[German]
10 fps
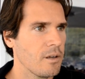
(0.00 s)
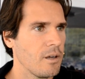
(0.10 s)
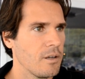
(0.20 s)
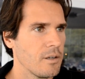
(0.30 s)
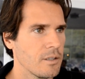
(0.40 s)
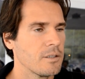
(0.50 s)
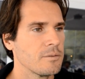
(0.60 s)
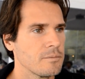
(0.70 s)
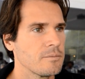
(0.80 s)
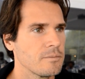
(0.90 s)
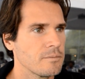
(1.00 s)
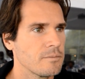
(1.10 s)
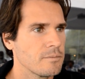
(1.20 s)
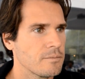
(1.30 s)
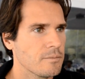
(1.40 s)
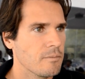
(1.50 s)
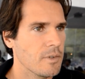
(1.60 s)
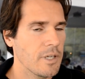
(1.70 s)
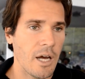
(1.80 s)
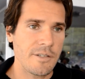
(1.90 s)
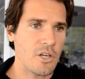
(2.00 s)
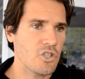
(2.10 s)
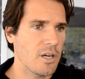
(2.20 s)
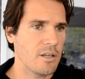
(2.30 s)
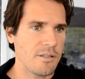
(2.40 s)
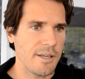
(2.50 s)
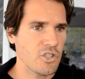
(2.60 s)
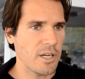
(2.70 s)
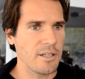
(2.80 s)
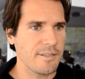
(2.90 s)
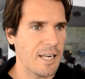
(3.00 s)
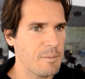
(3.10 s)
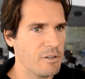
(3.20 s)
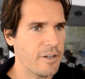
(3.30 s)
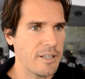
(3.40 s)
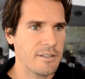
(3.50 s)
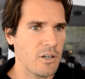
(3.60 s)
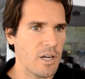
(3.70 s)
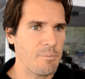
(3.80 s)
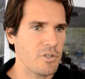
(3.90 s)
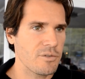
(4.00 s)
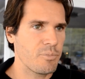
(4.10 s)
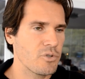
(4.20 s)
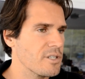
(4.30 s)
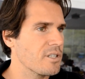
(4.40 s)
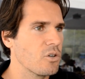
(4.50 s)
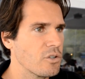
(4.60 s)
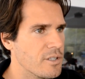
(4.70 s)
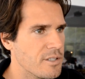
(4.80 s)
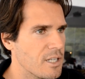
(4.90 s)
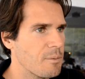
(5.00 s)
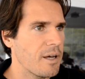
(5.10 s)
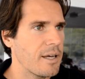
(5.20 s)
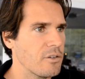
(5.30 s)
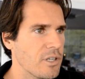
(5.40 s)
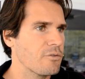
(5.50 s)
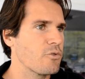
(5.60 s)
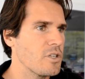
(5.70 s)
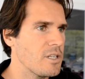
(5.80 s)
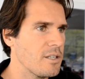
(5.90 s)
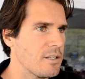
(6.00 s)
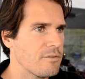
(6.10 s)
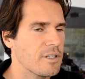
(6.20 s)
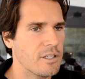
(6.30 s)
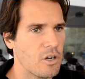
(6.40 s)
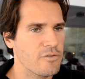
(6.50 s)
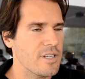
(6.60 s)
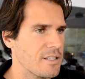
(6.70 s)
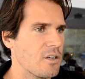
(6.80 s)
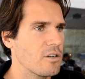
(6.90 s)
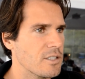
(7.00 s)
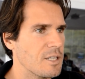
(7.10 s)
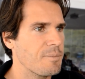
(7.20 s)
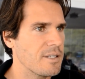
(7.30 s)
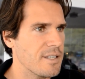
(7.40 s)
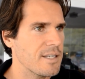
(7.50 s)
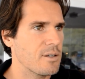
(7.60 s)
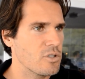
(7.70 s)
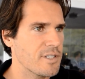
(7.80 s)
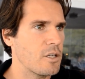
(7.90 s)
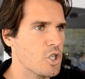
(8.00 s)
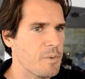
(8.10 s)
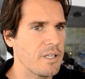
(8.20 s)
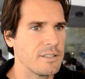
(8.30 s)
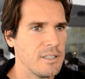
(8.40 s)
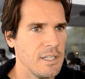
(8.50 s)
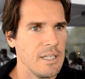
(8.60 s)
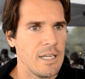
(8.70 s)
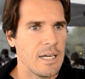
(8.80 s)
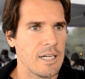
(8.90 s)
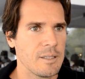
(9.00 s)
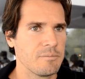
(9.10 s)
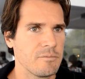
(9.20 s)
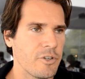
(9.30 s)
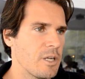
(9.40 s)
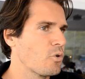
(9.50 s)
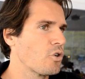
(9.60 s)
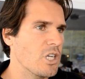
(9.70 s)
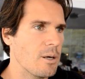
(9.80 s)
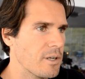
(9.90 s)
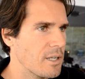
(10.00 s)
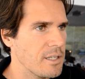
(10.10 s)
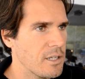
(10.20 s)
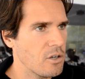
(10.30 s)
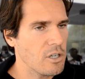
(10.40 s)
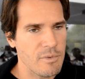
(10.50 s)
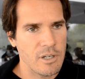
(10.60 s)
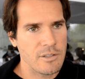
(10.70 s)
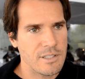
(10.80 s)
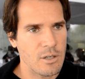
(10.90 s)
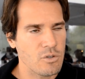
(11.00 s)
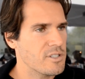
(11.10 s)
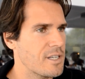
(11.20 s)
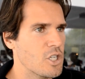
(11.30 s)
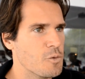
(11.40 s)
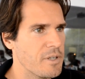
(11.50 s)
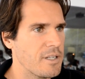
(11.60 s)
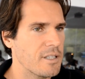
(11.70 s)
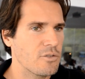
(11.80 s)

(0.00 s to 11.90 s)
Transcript: Ähm, wie schätzt du das Feld ein? Ja, sehr stark. Sehr starkes Teilnehmerfeld. Auch ein Bautista ist hier dabei und ein Fonini, die wirklich auf Sand auch, sag ich mal, sehr, sehr gutes Tennis spielen. Ähm, Philipp Philipp Kohlschreiber, der hier auch immer sehr gutes Tennis spielt.